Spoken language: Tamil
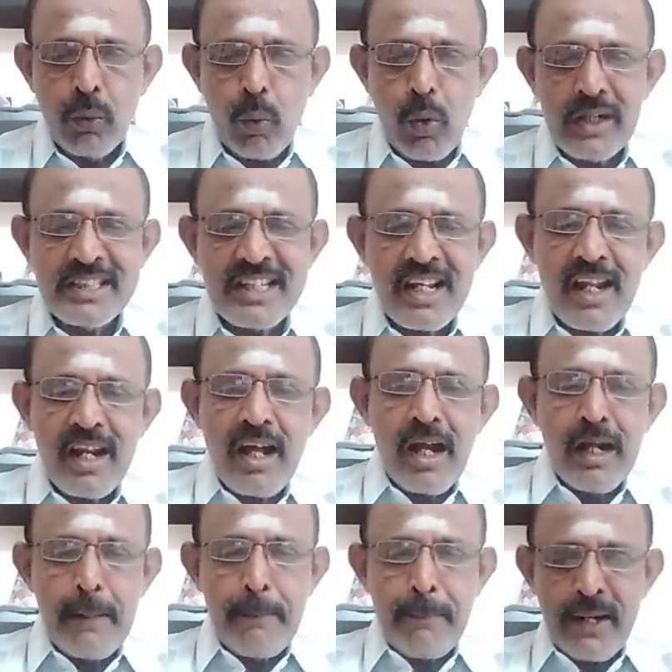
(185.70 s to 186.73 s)

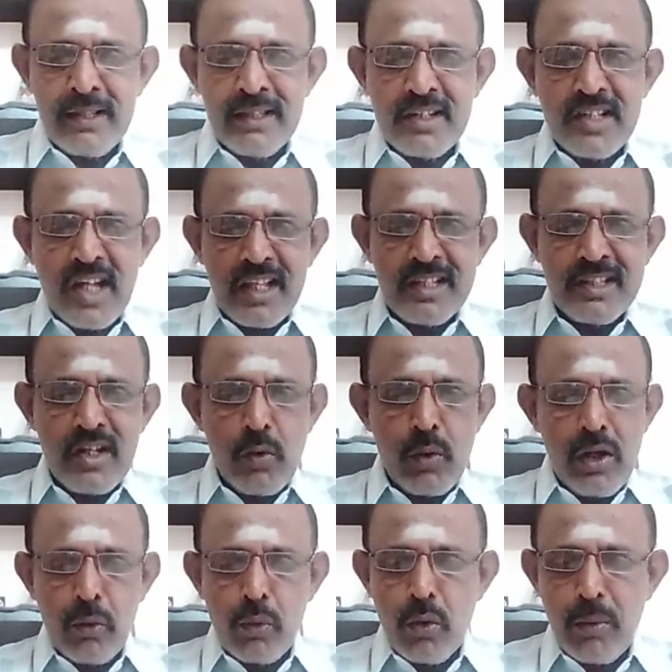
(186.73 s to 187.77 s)
கோச்சாரராக பிறந்த ஜாதத்தில்
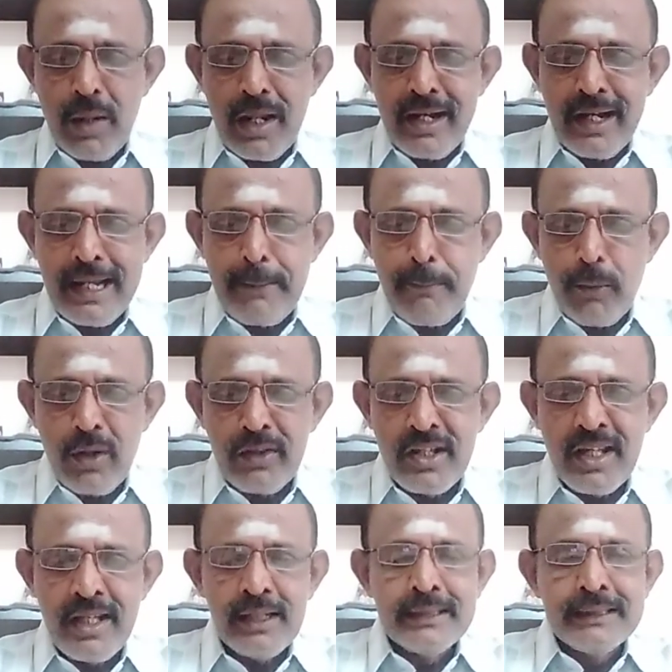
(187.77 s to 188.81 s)
உள்ள குருவுடன் இணையும்
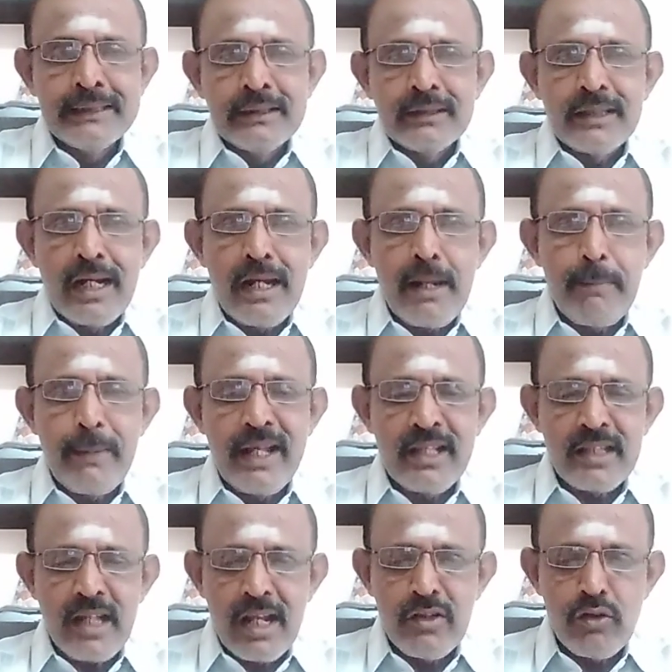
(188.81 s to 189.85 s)
பொழுது
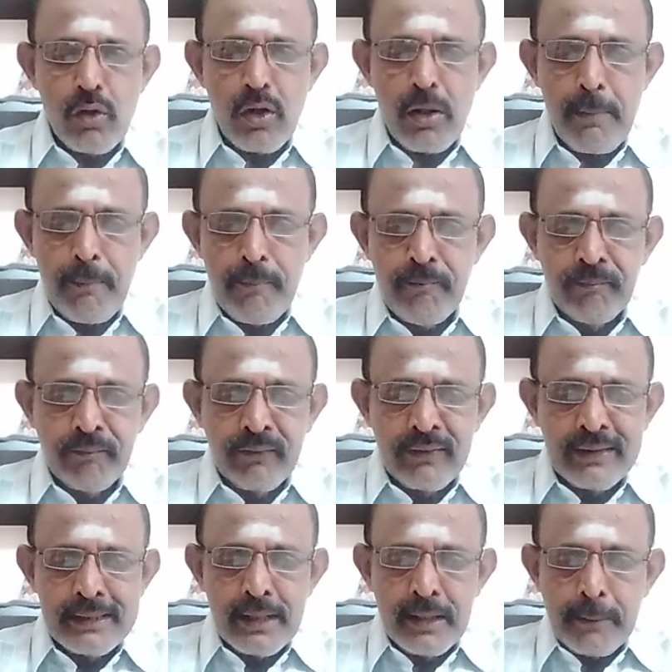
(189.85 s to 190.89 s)
தன்னம்பிக்கை தலை தூக்கம்
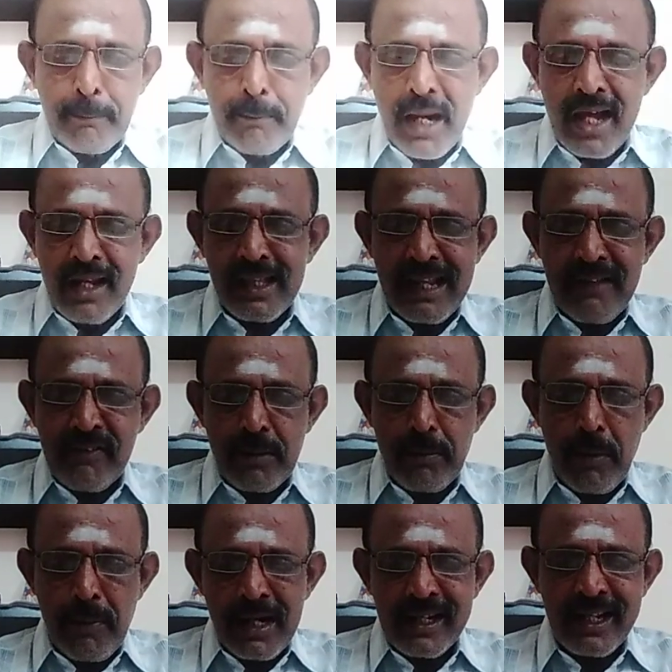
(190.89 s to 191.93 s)
மாறுதலை
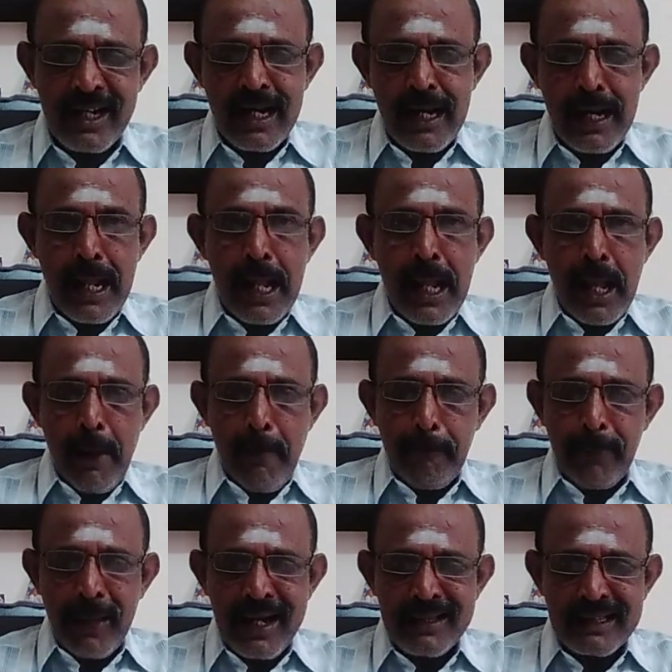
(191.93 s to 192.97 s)
விரும்ப மாட்டீர்கள்
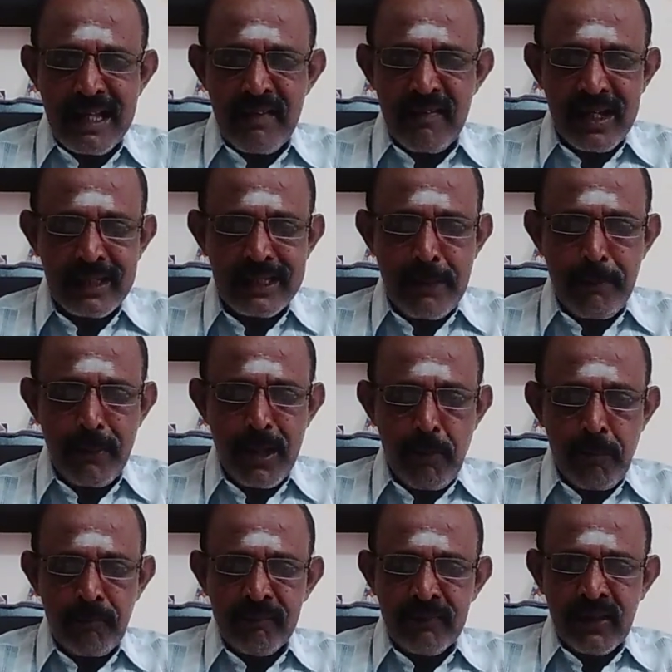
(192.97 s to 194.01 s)
பணத்தேவை
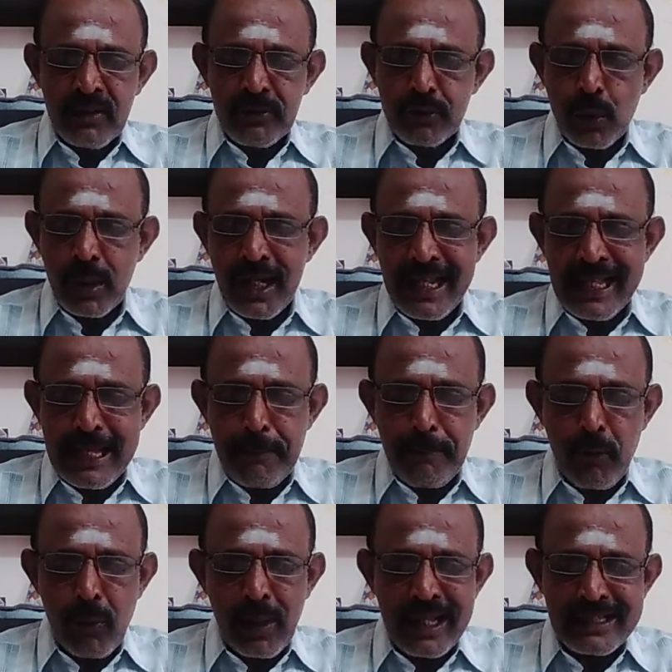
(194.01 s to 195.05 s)
அதிகப்படும்
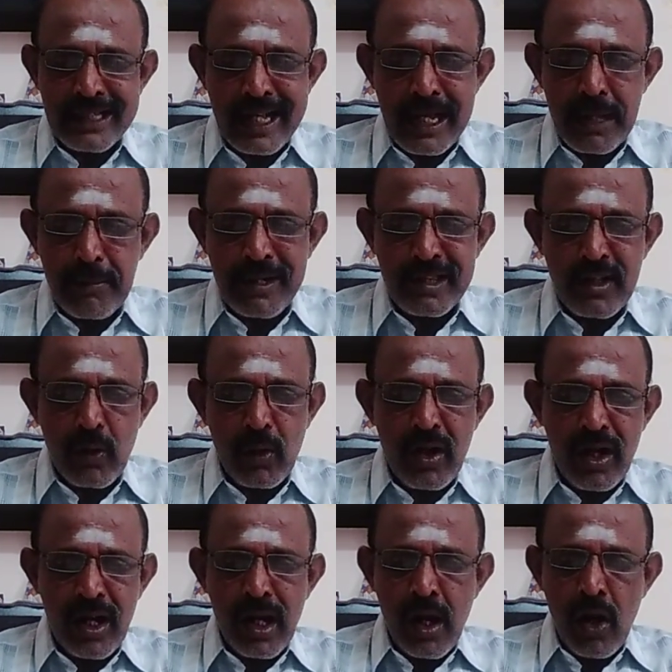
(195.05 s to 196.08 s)
சூழ்நிலைக்கேற்ப உங்களை தயார்படுத்திக்
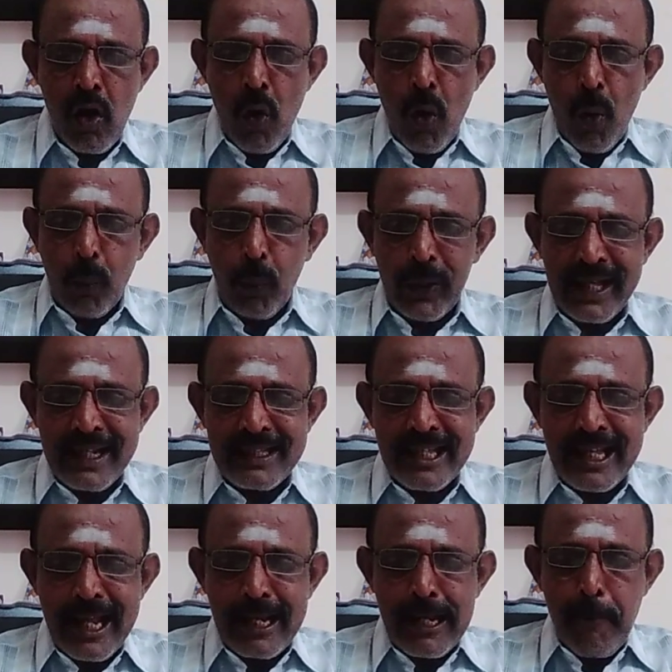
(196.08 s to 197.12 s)
கொள்ளுங்கள் உயர்ந்த
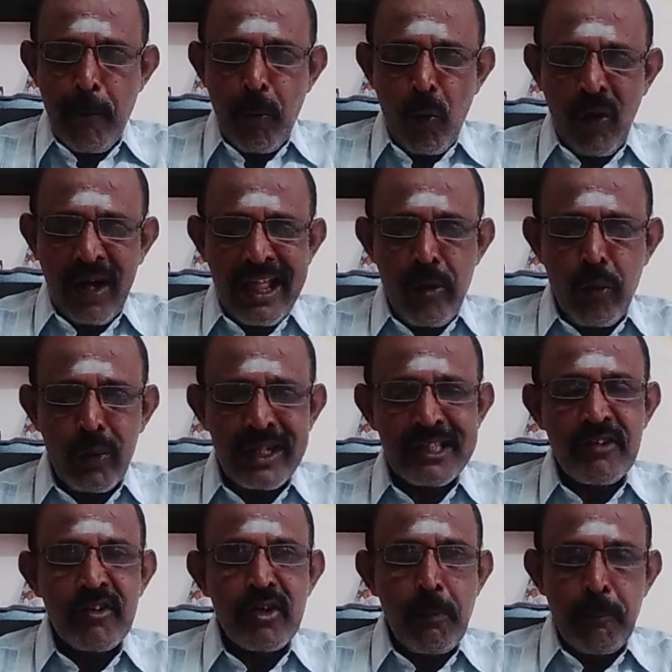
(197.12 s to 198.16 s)
எண்ணம் உங்களை
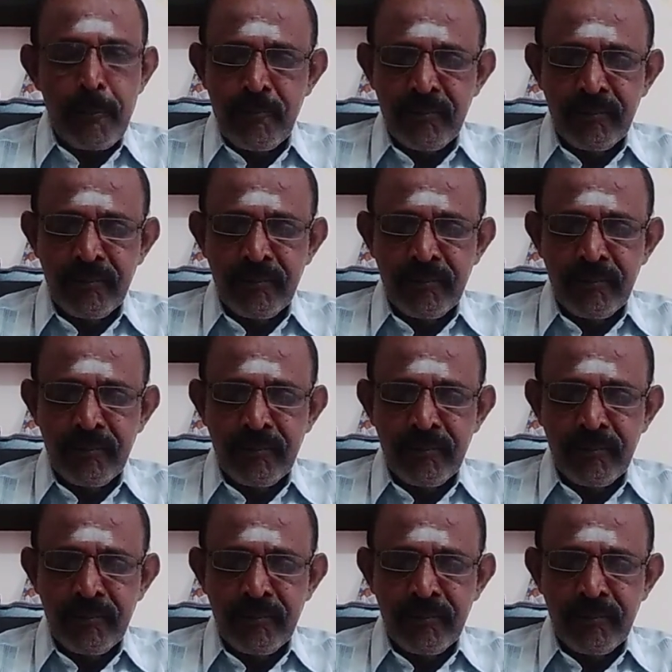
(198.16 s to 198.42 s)
உயர்த்திவிடும்